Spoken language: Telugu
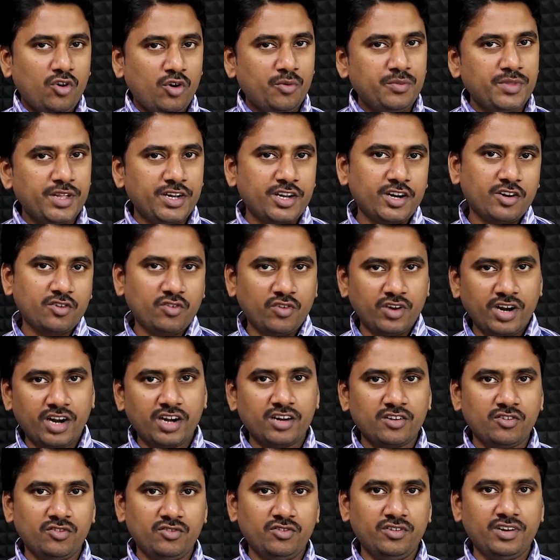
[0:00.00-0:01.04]
హోమ్ థియేటర్
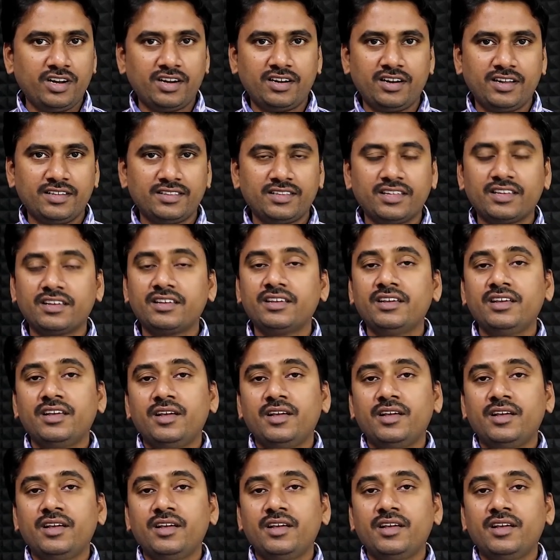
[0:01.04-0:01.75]
కొనాలనుకుంటున్నట్లయితే